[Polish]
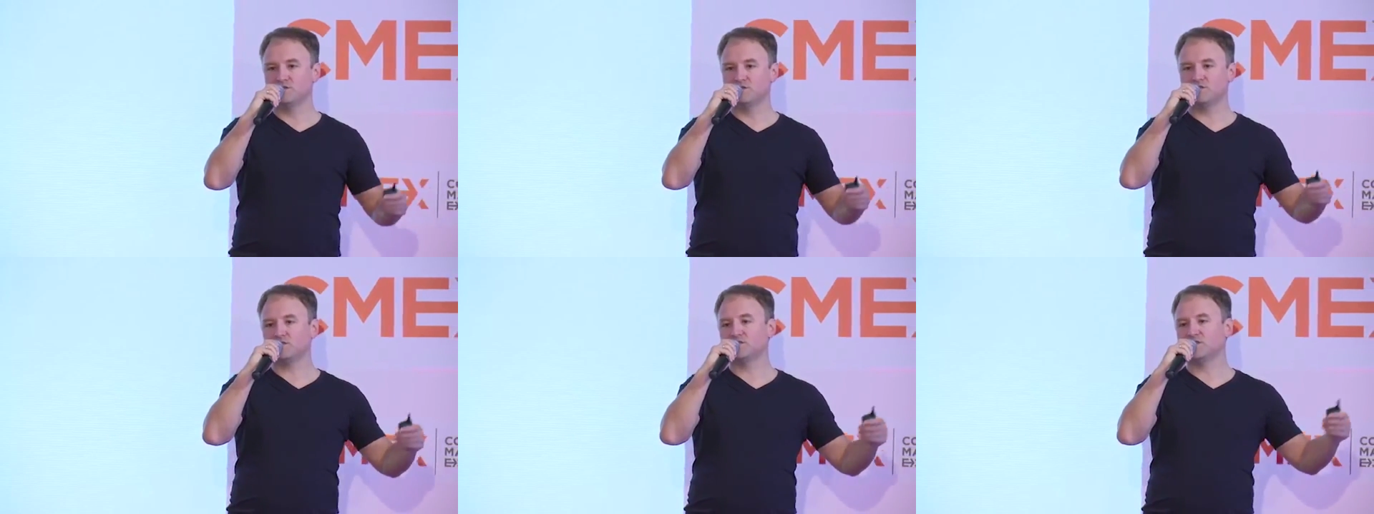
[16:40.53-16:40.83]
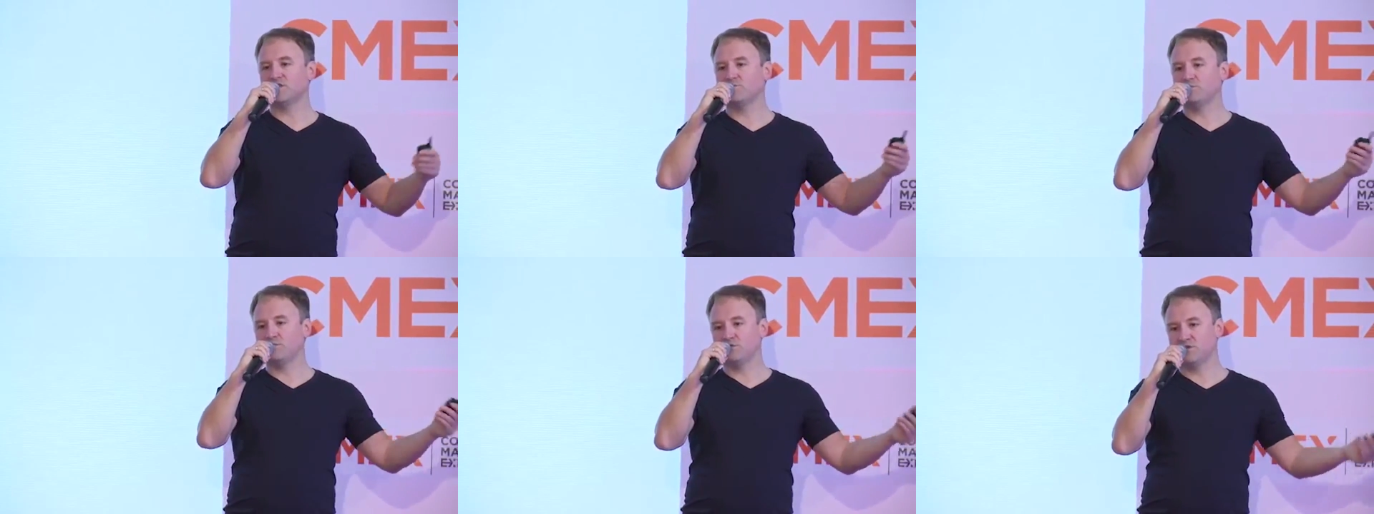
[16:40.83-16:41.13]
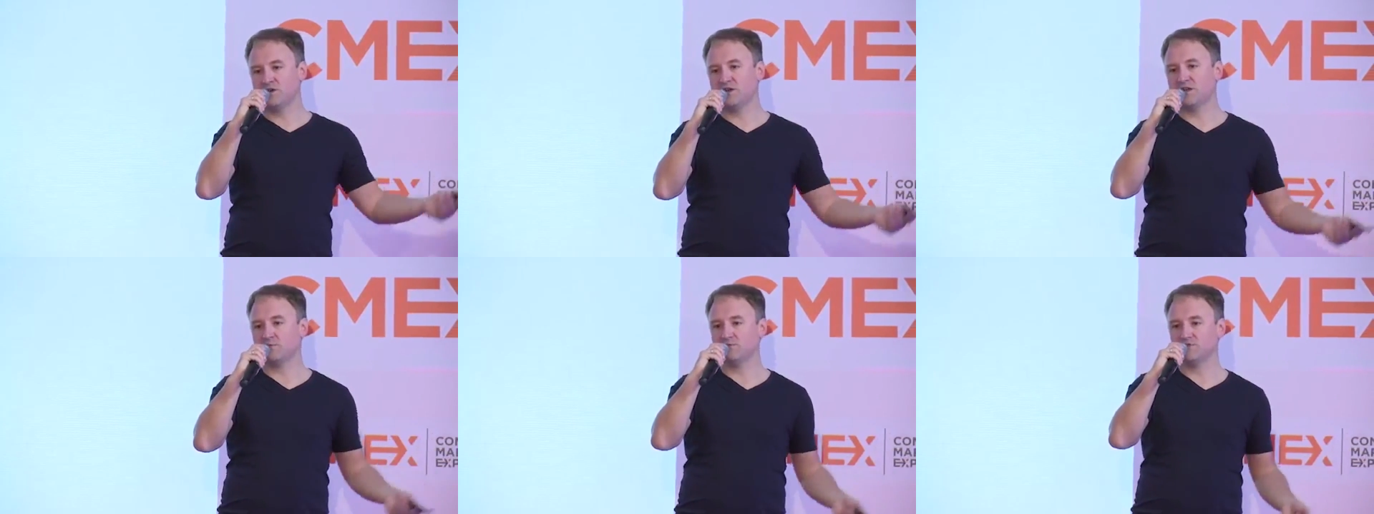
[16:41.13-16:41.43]
Zostaw mi
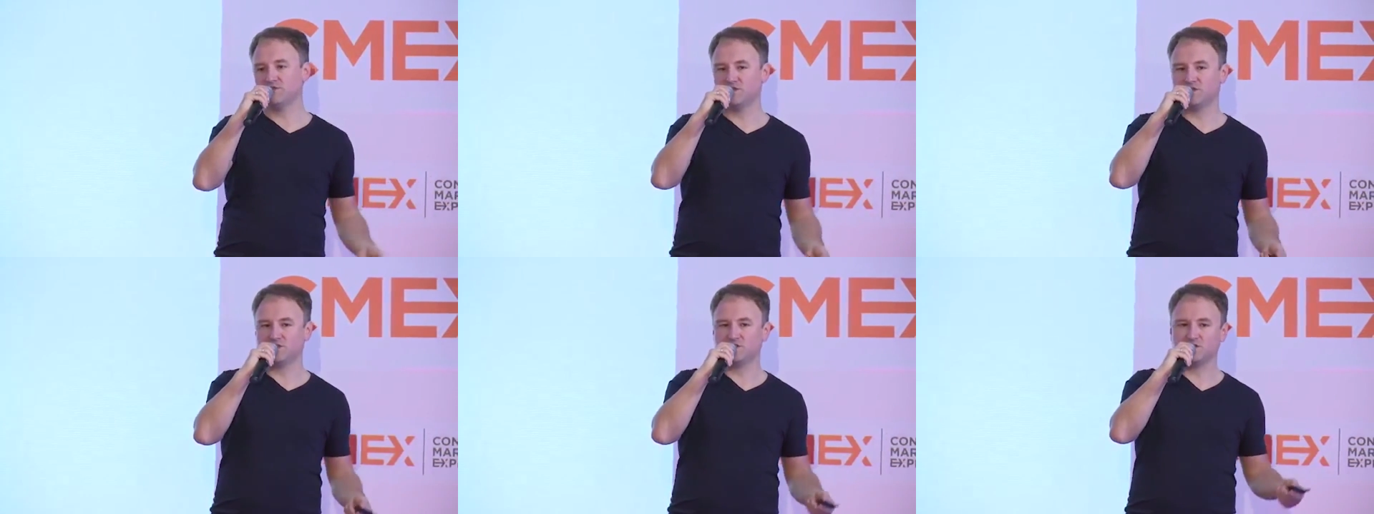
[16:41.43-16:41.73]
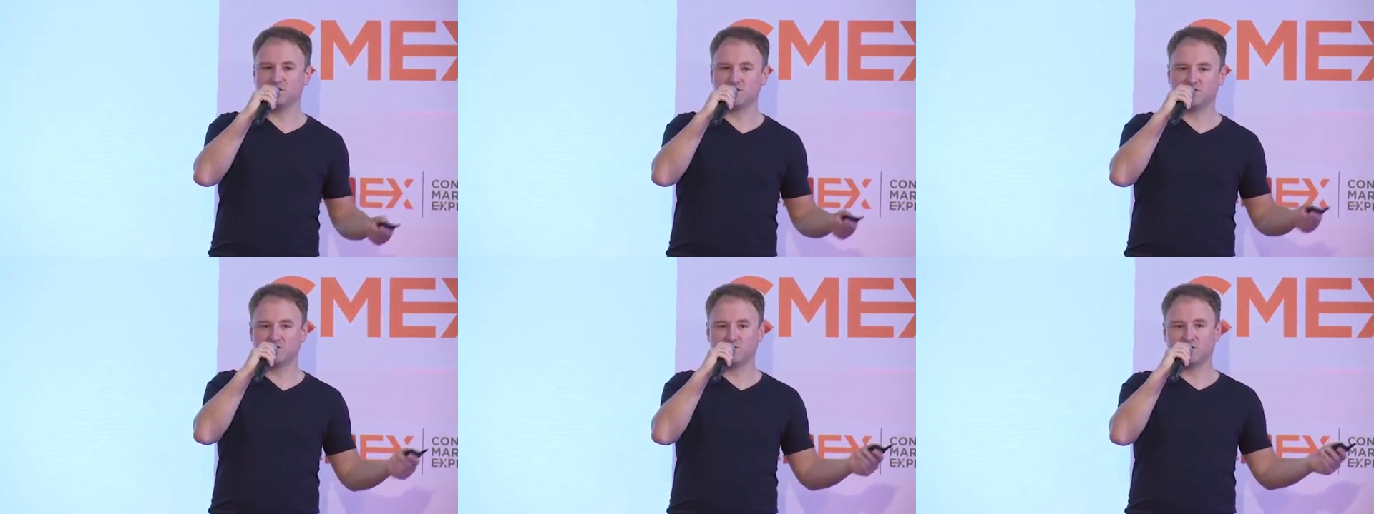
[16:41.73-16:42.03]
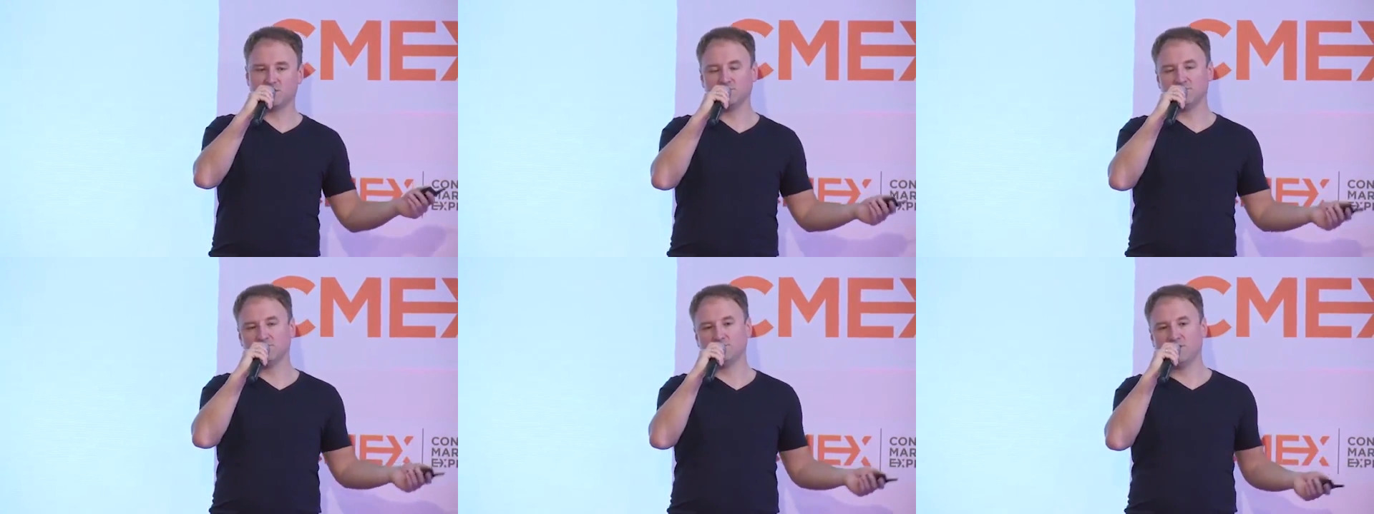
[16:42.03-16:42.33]
dolara miesięcznie, czy
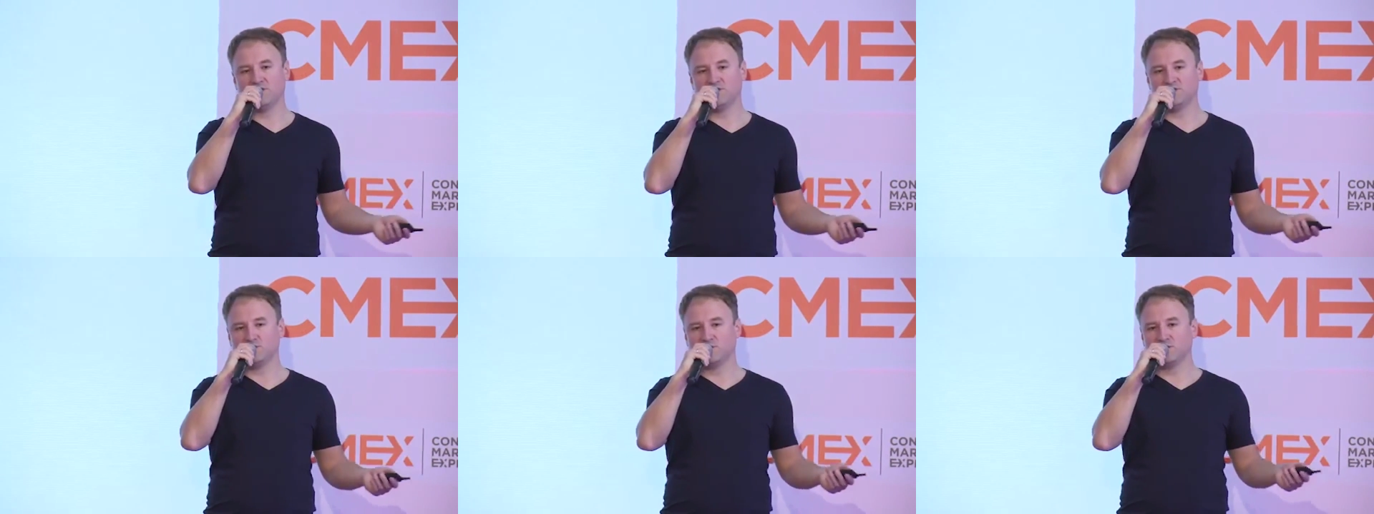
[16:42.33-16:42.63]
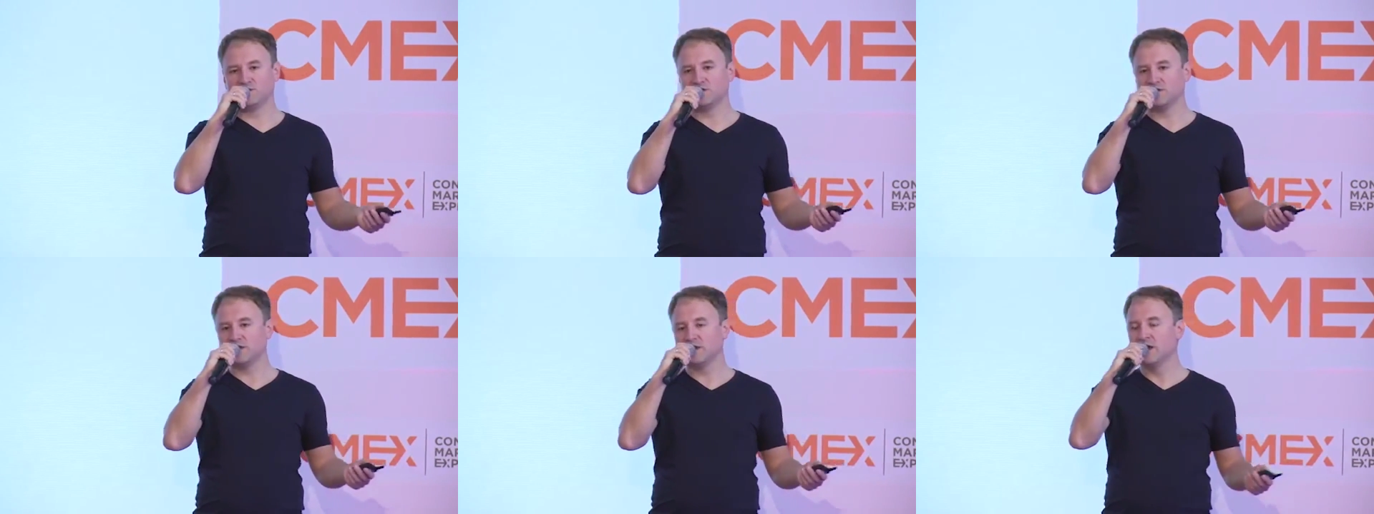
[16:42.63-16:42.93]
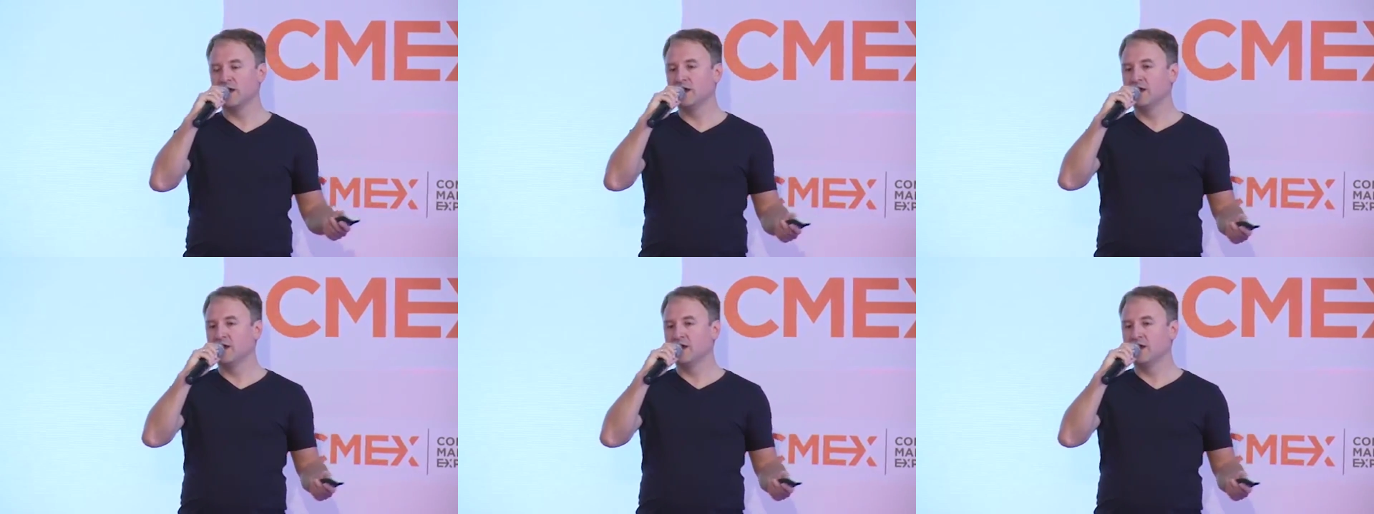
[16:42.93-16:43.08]
tam 5 zł,